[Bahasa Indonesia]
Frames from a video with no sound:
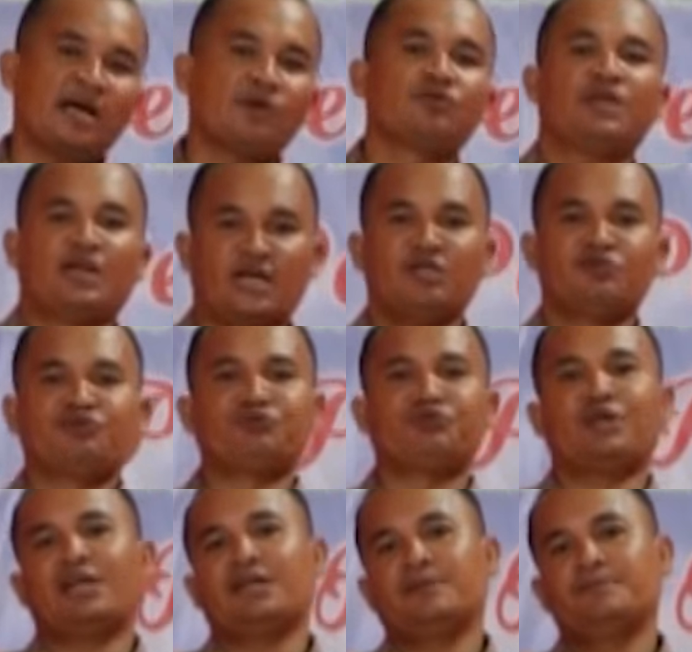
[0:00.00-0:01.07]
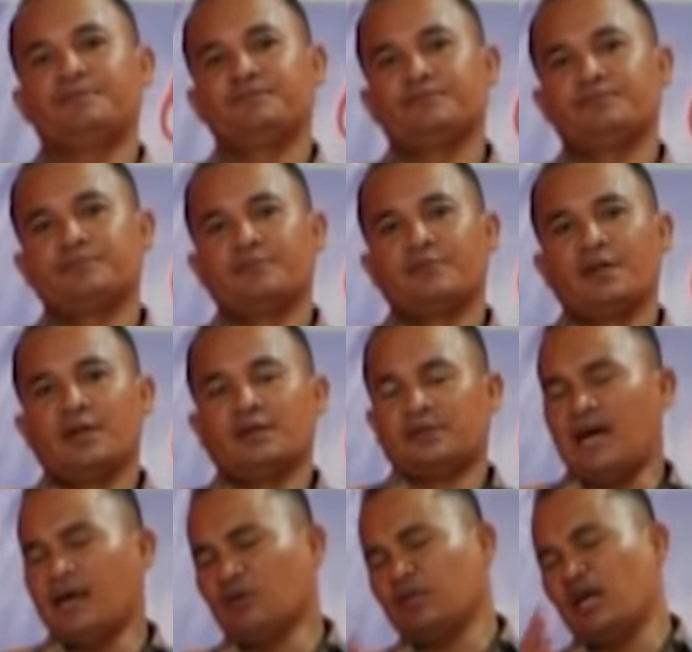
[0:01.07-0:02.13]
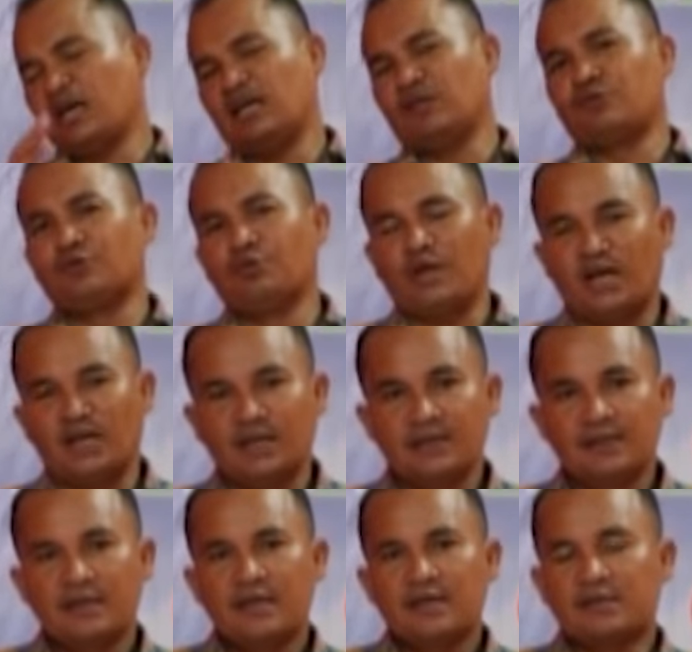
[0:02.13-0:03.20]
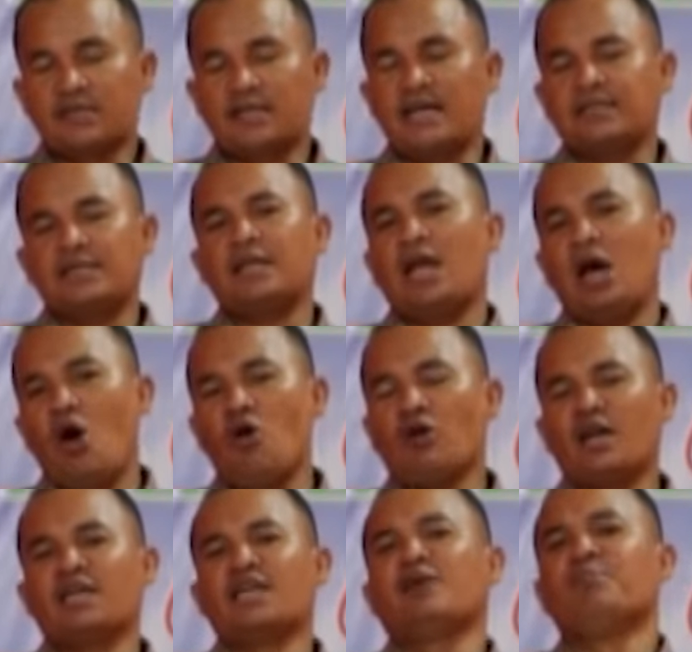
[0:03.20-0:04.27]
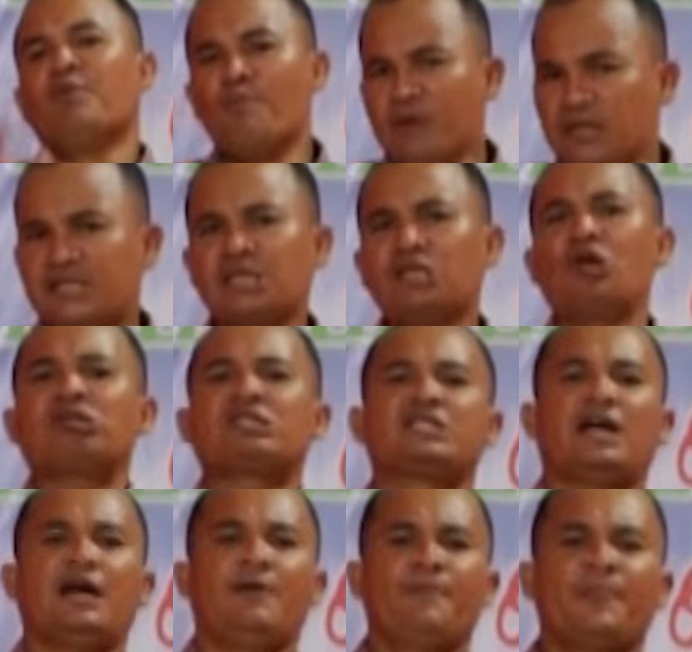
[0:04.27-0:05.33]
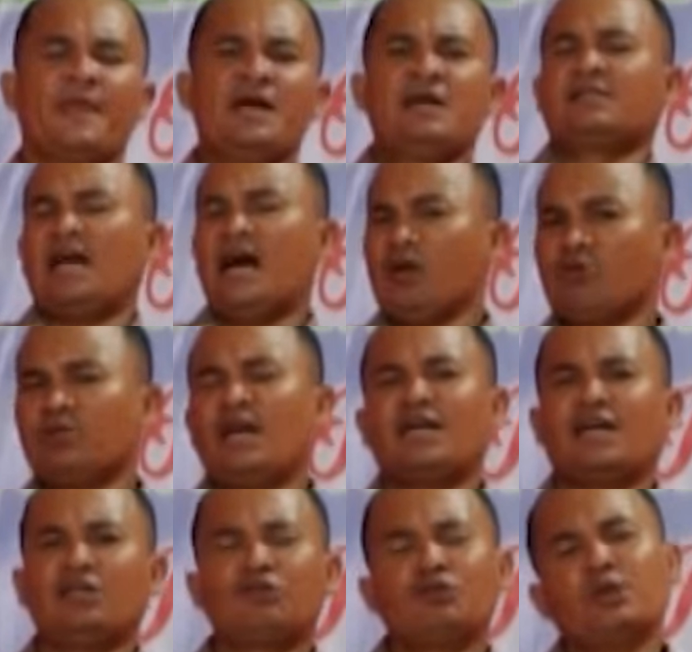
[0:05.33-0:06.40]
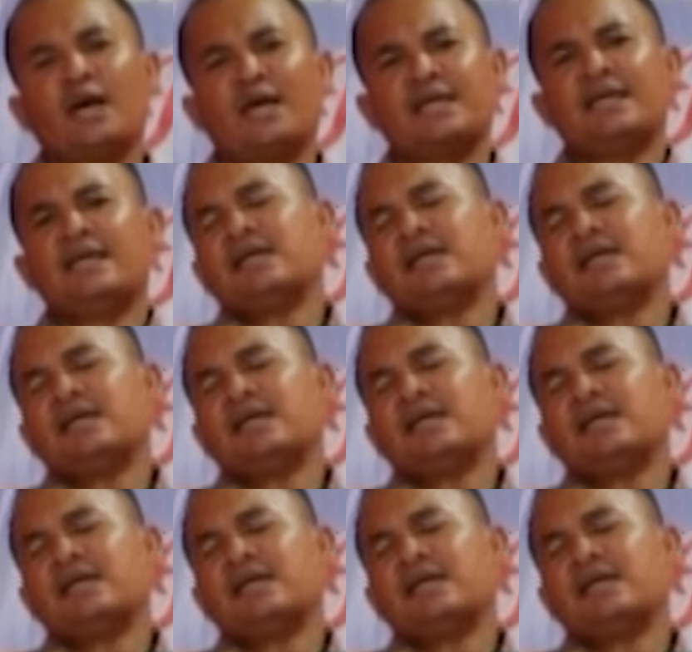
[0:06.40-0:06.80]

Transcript: takut akan Tuhan. Takut akan Tuhan jelas adalah orang yang membenci dosa. Takut akan Tuhan